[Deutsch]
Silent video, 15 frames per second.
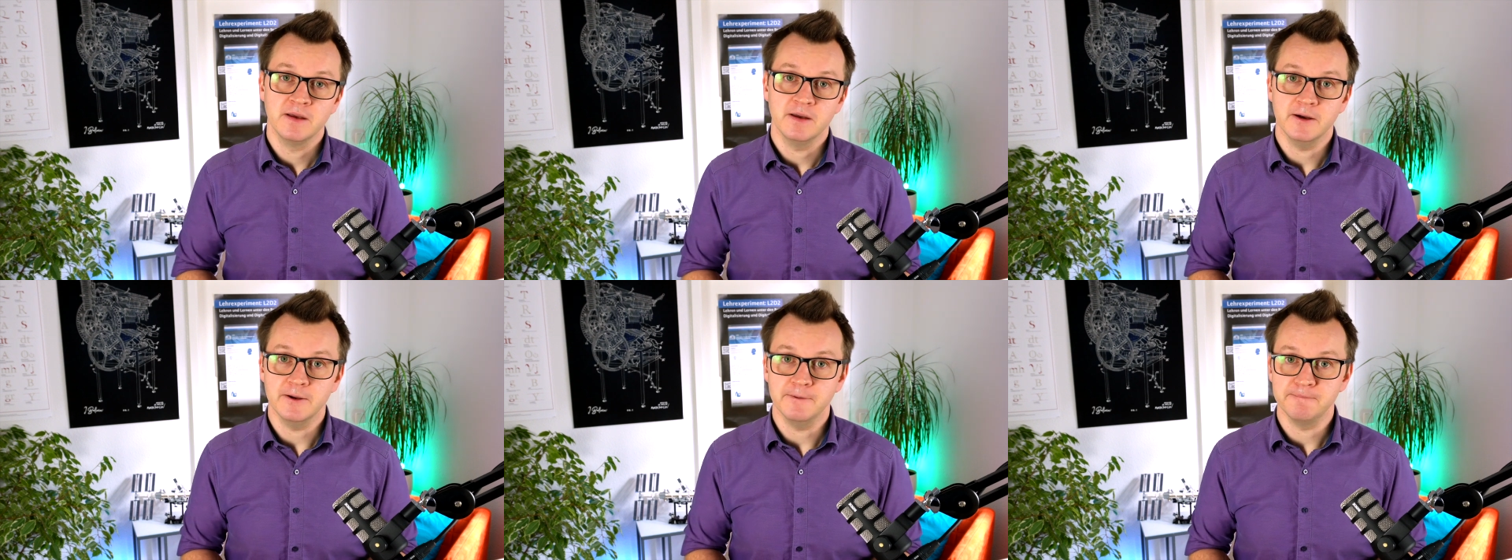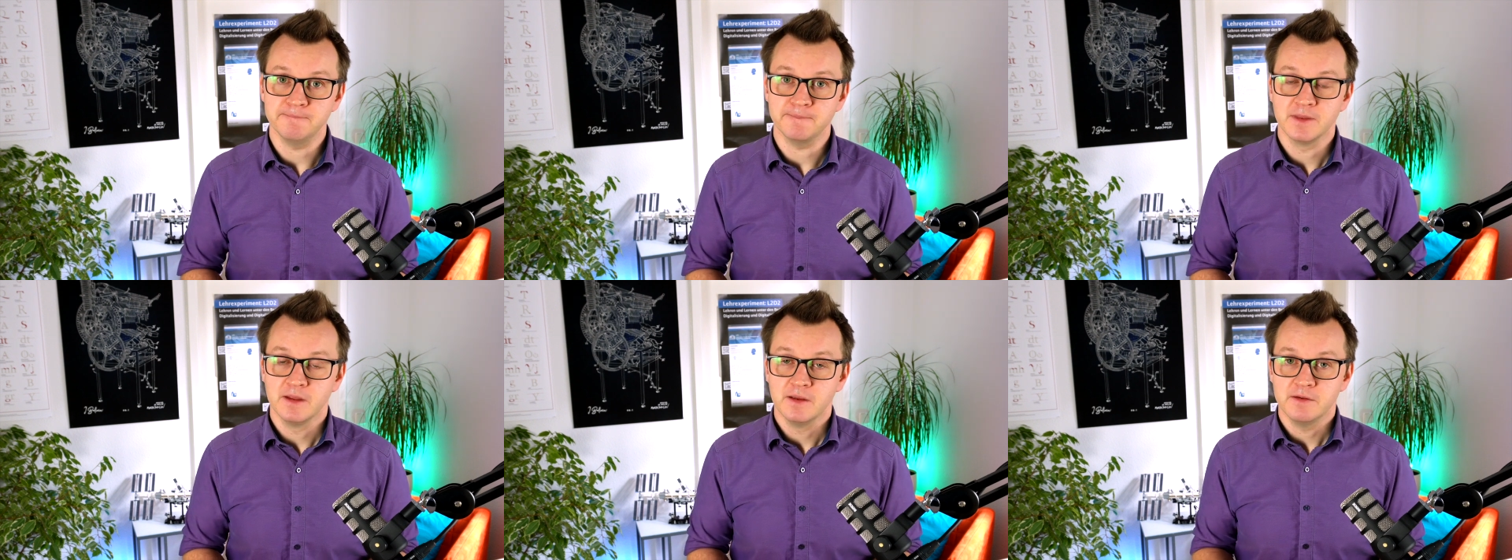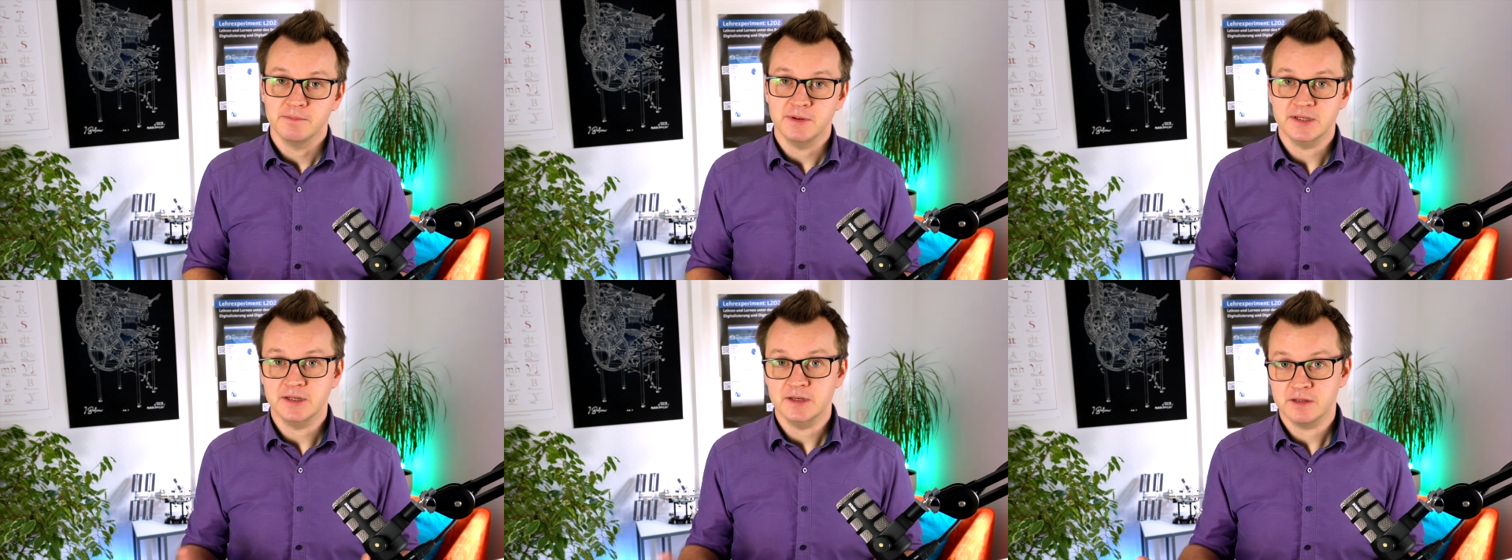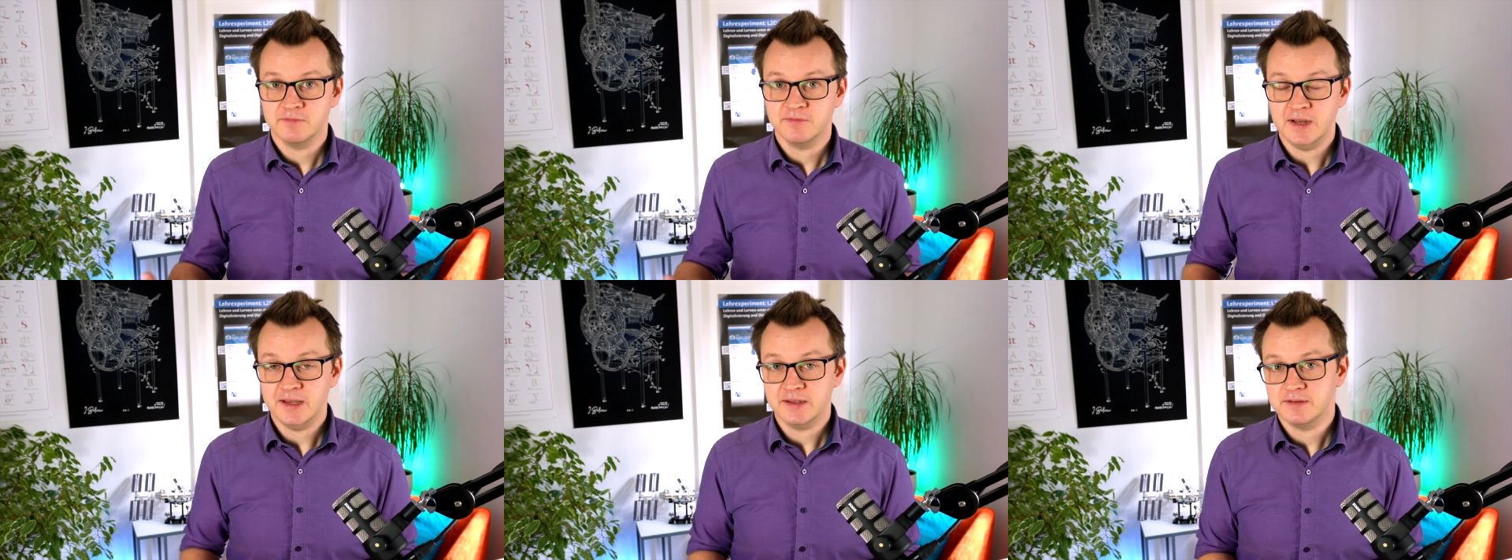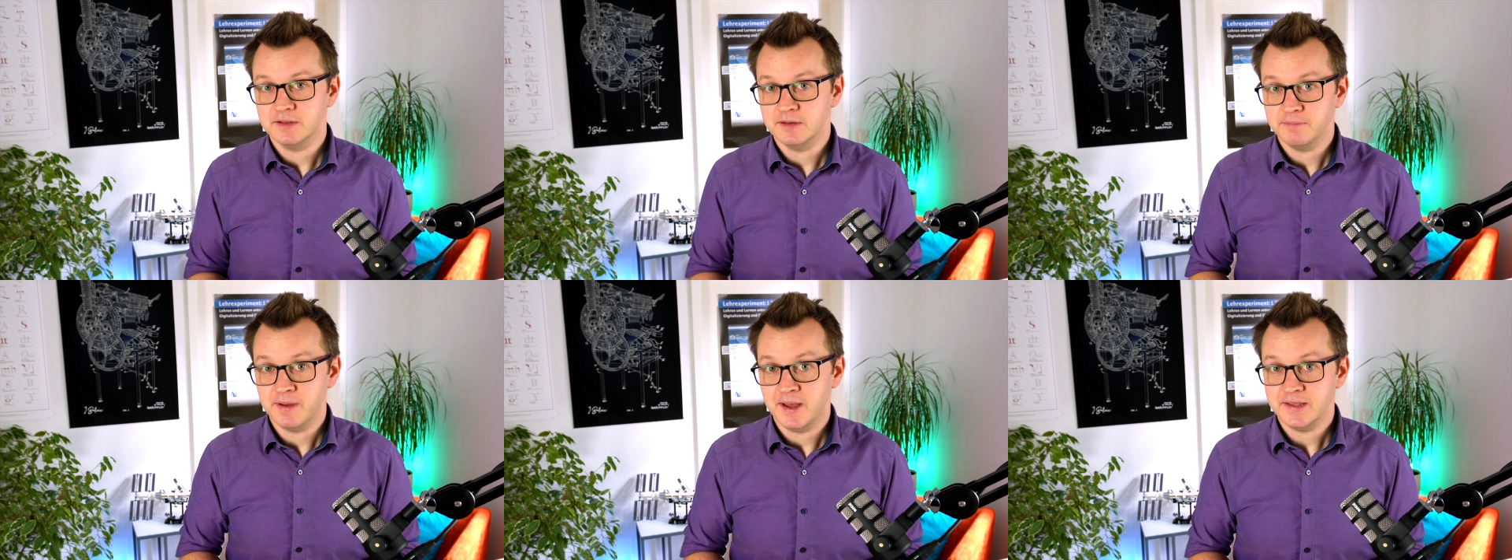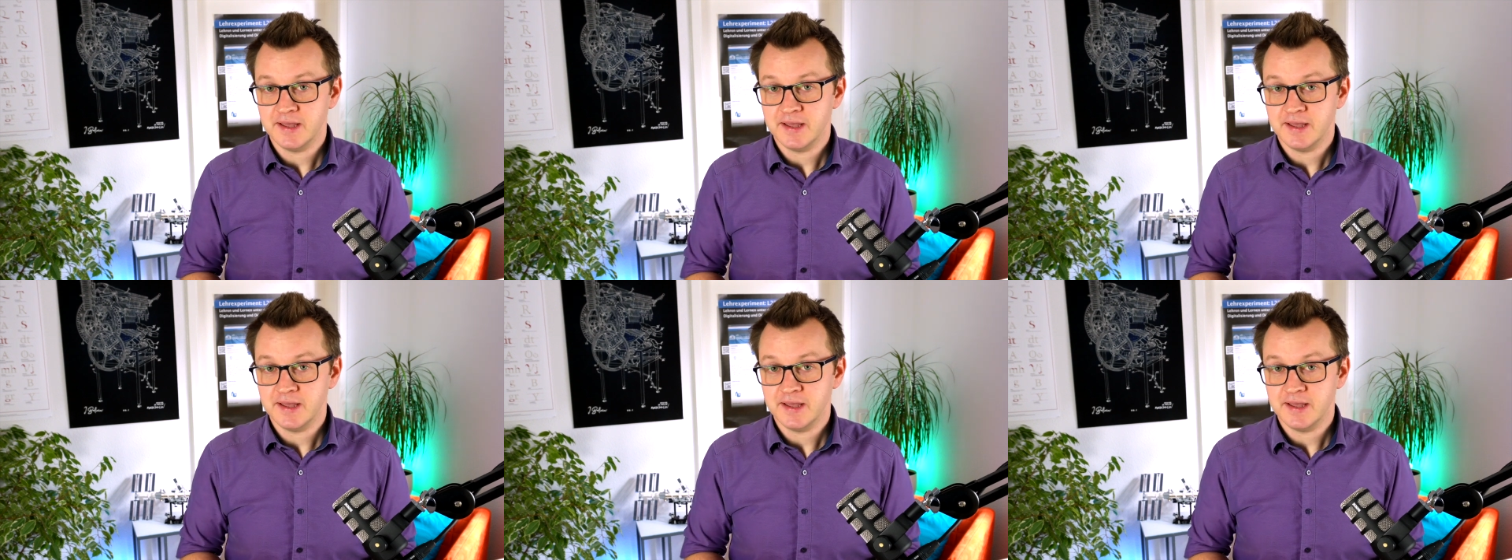ähm, bei denen ich vielleicht in ein paar